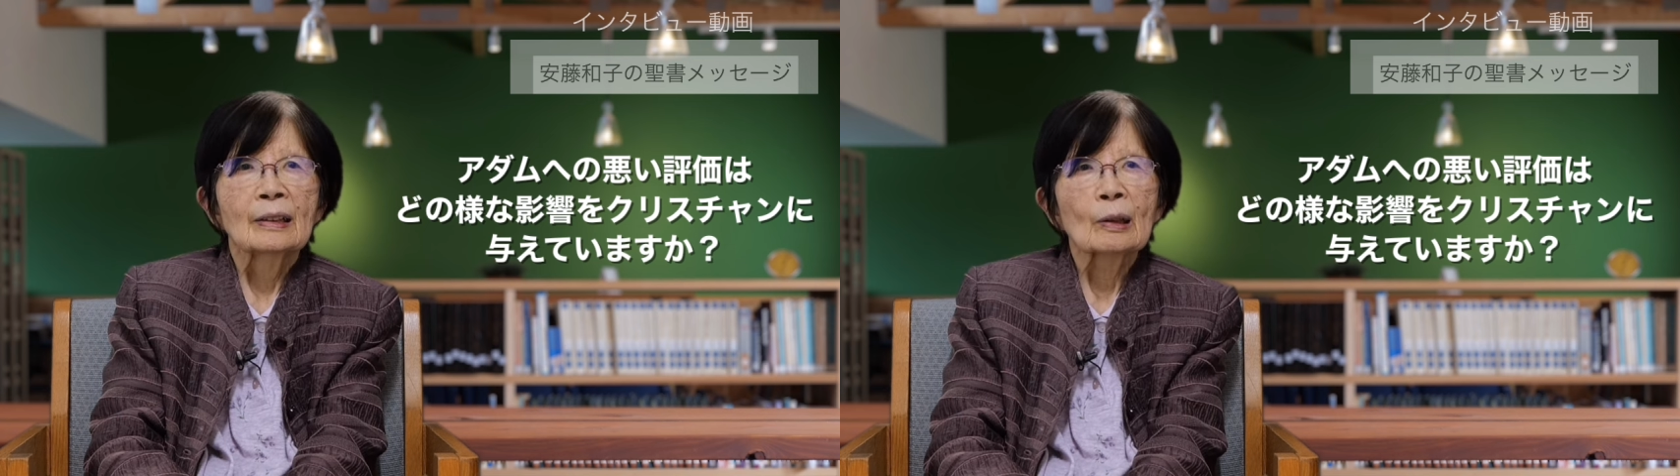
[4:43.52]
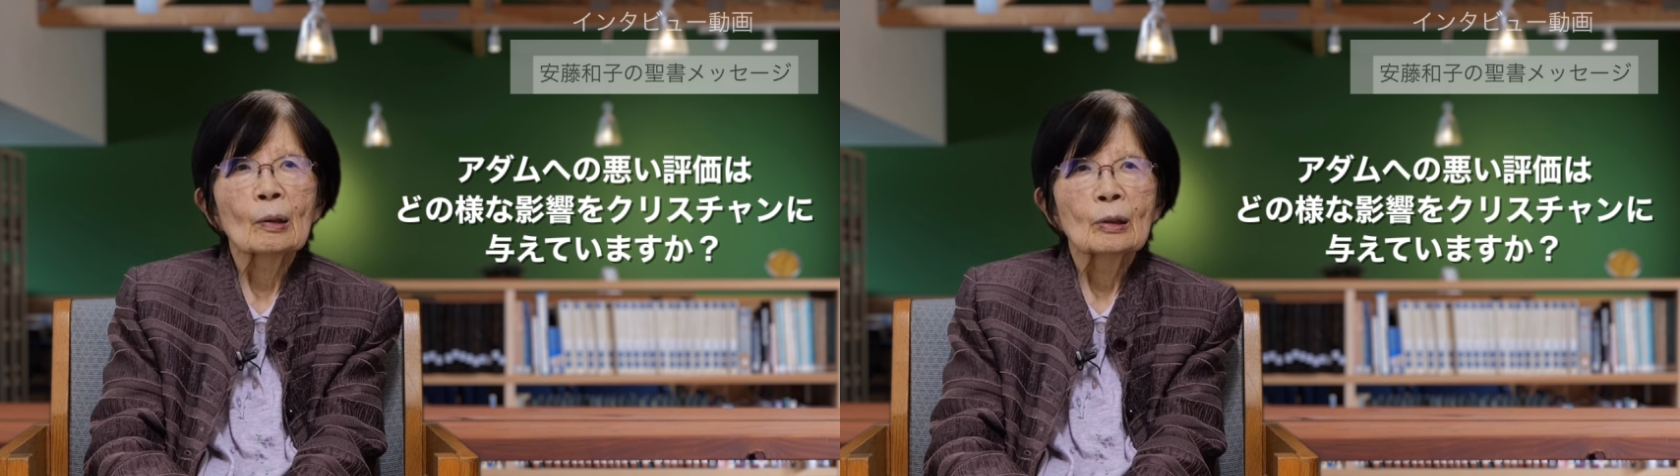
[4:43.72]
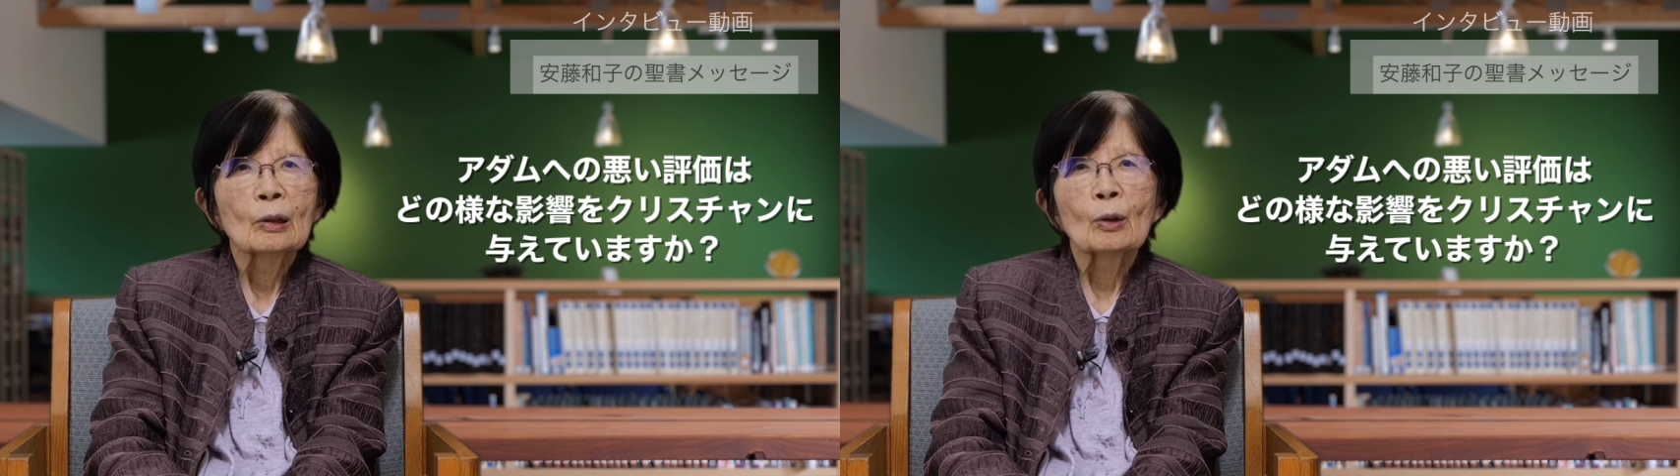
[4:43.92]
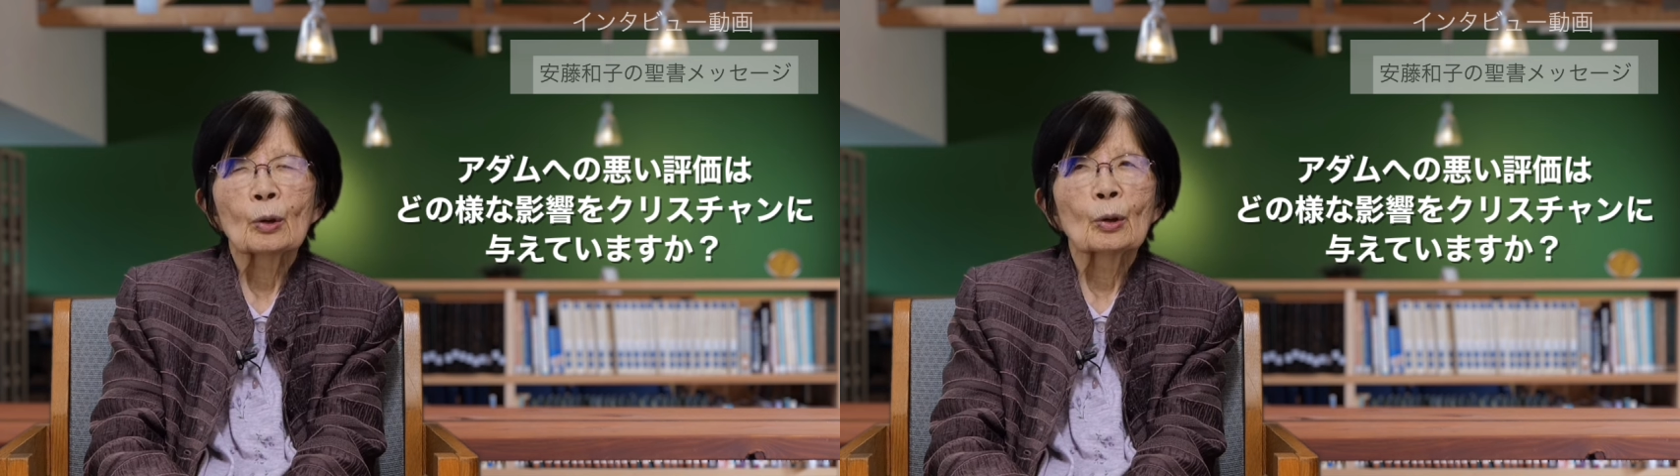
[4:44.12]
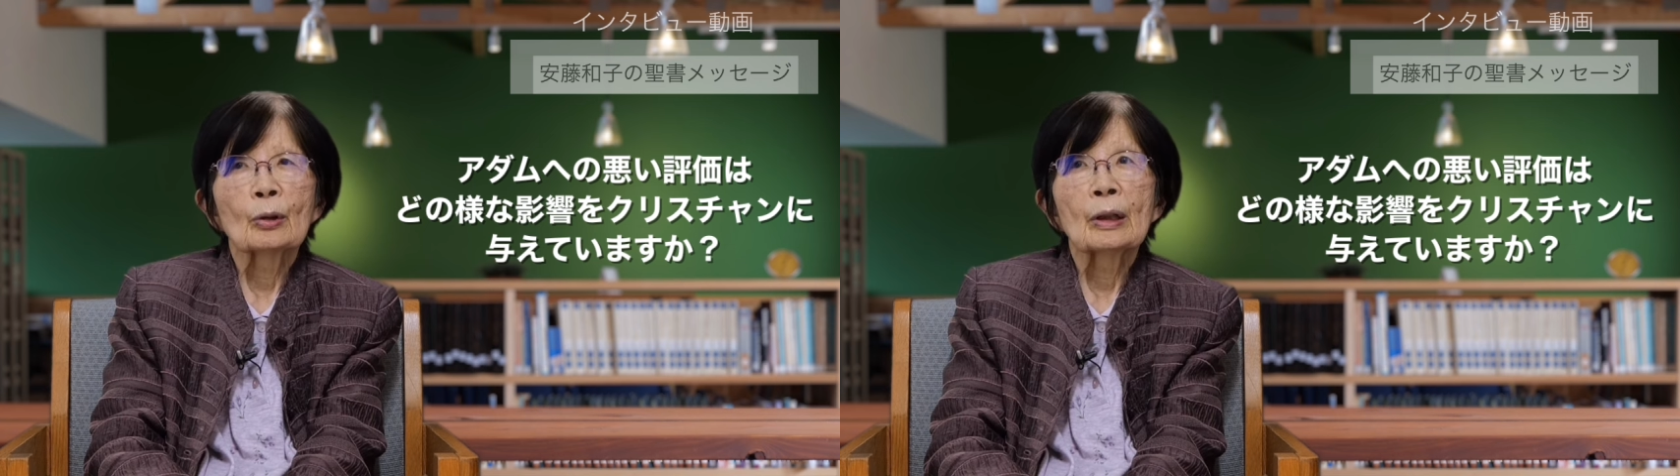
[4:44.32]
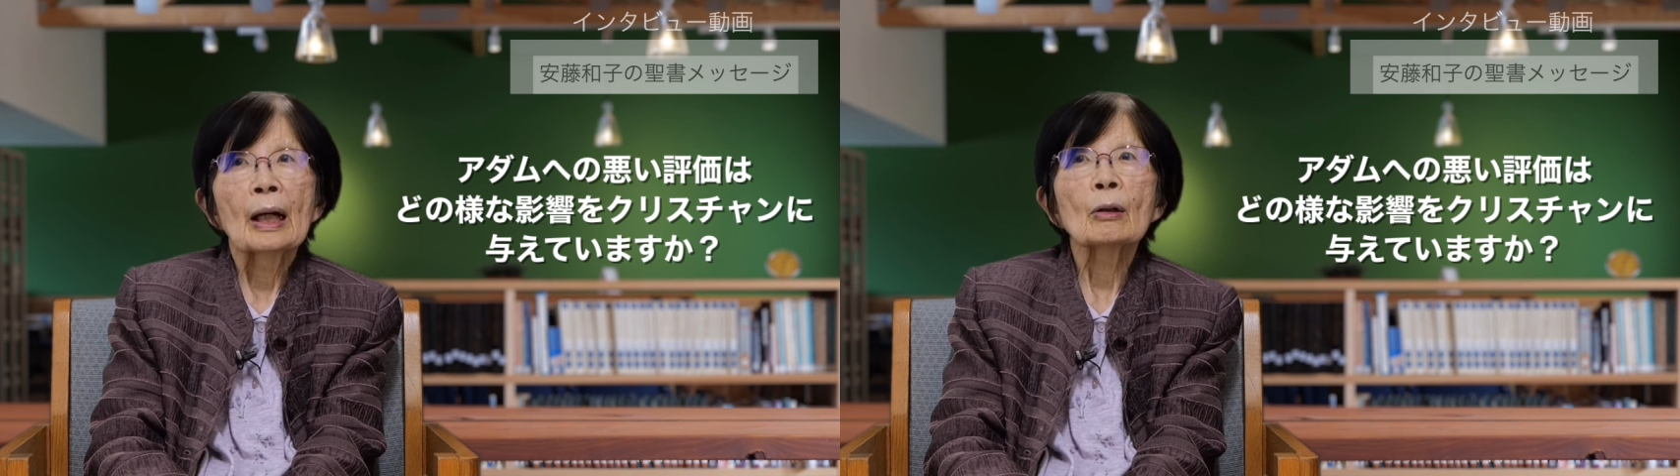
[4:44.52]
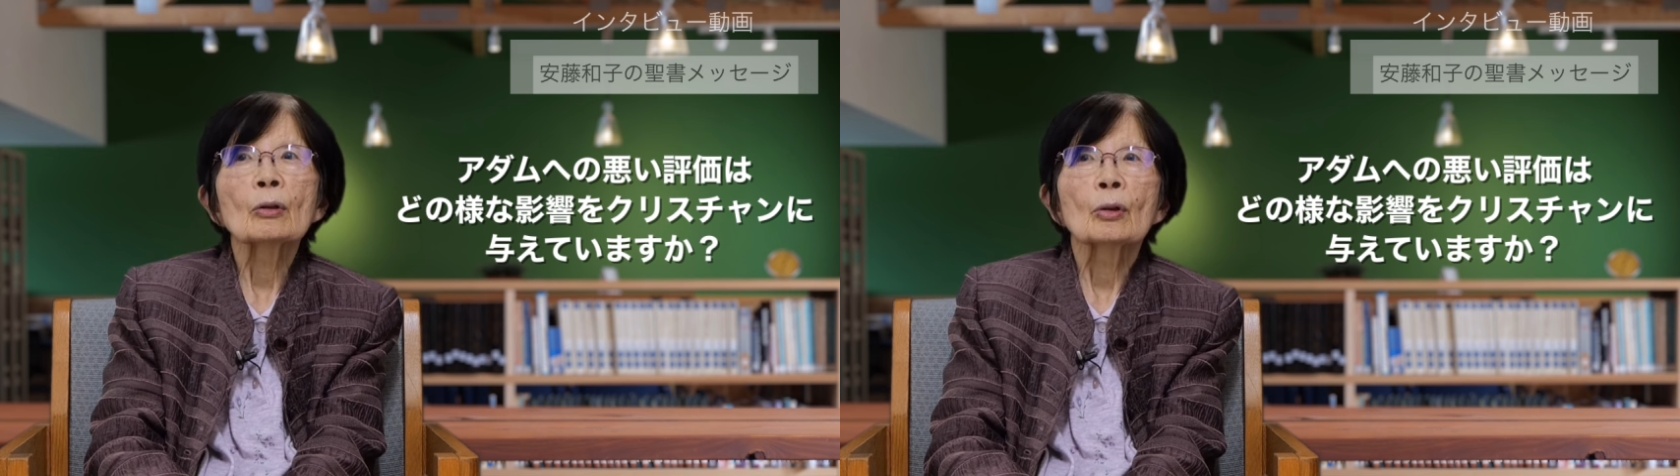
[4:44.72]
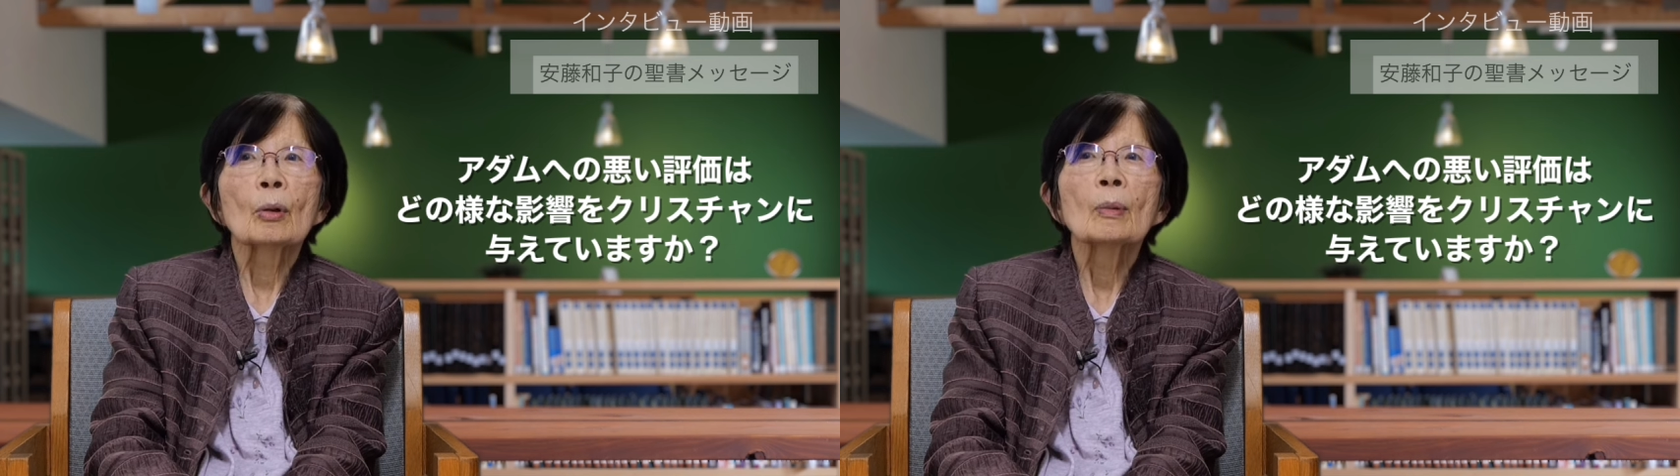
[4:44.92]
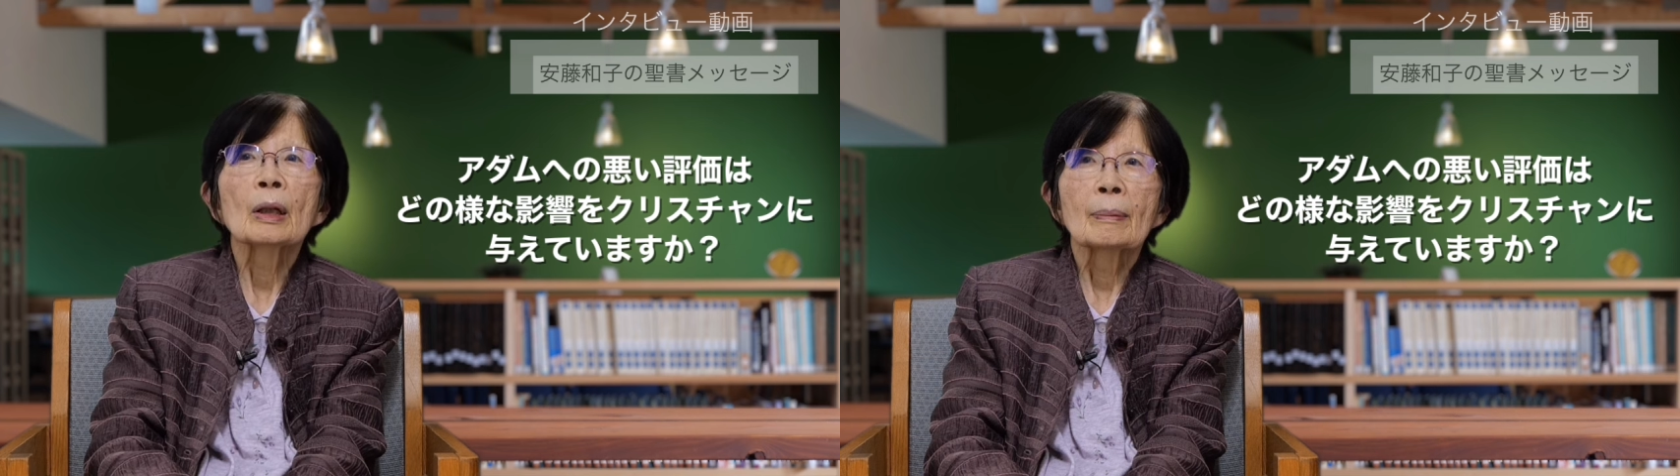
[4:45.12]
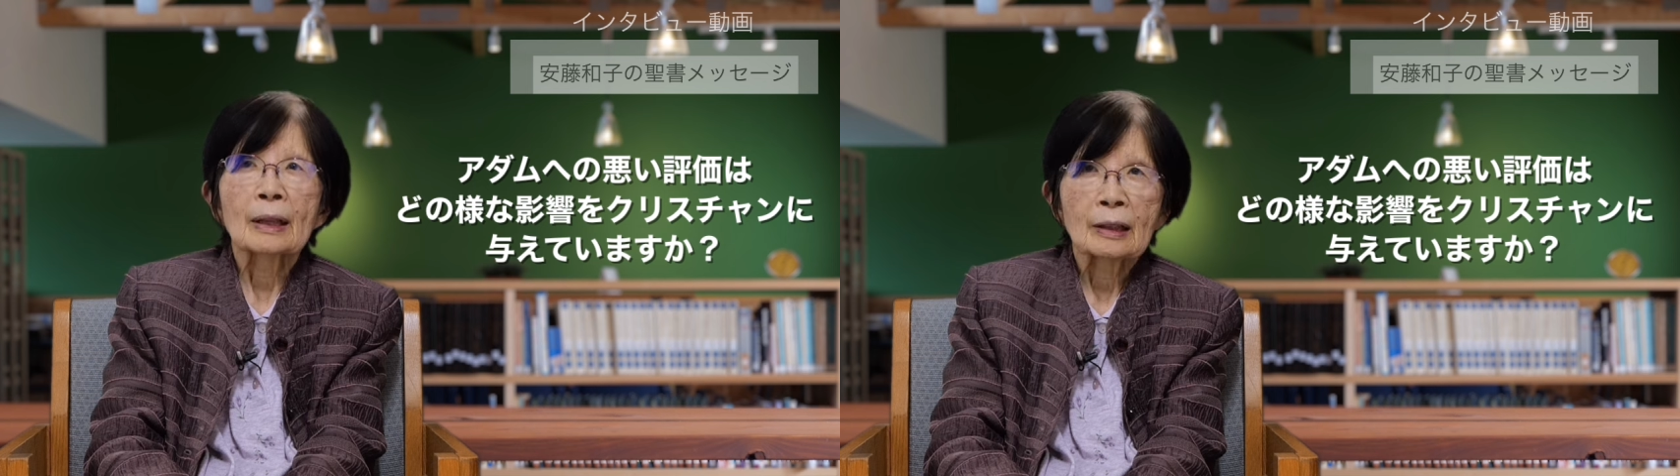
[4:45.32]
ということだろうと
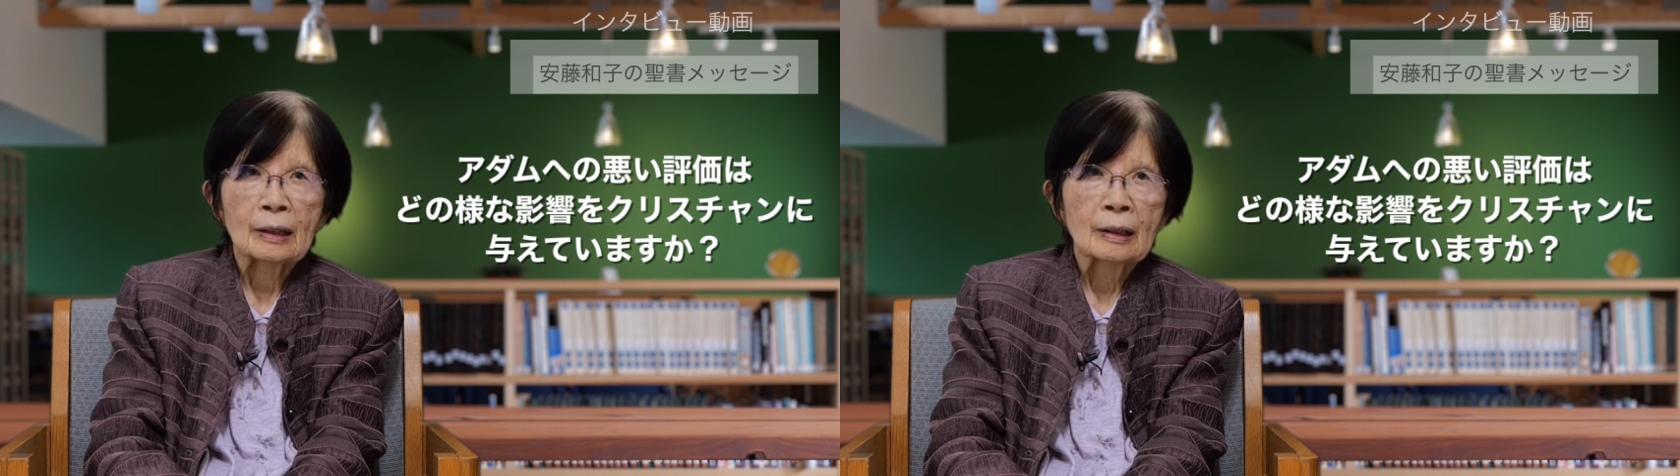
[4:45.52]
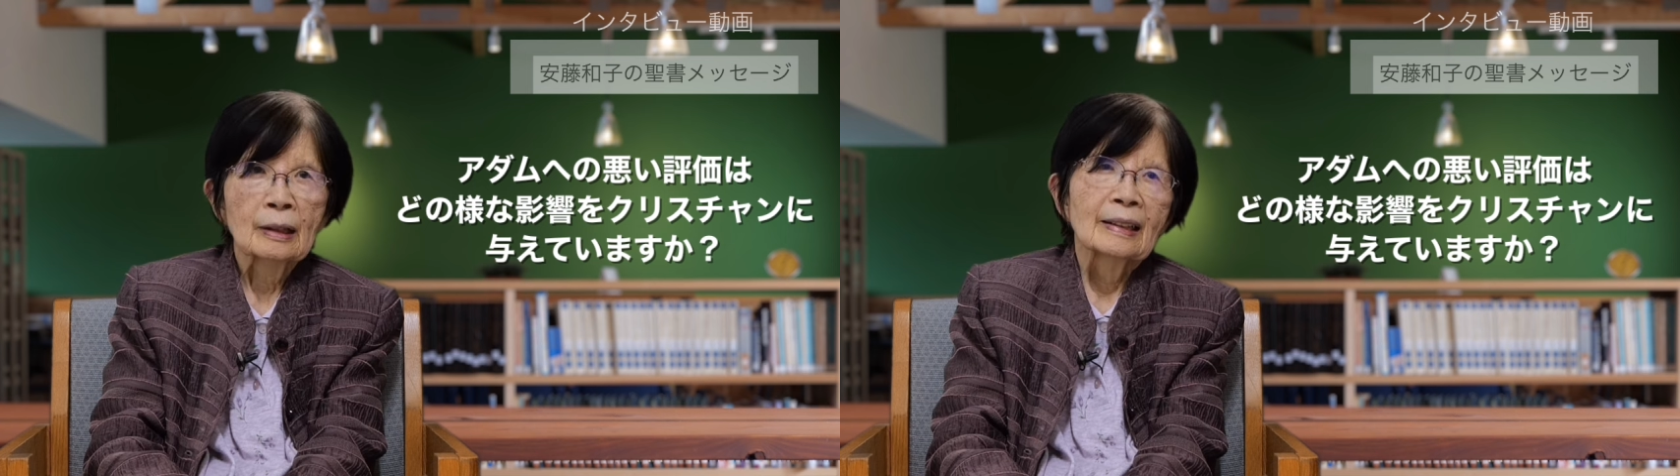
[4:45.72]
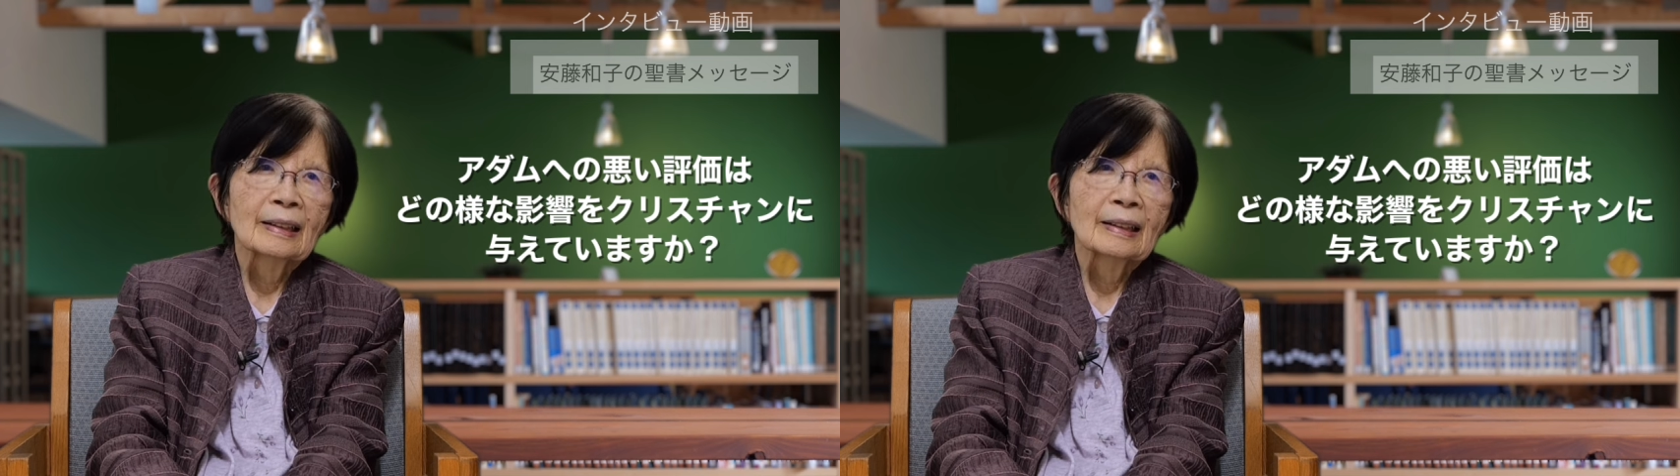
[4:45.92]
思います。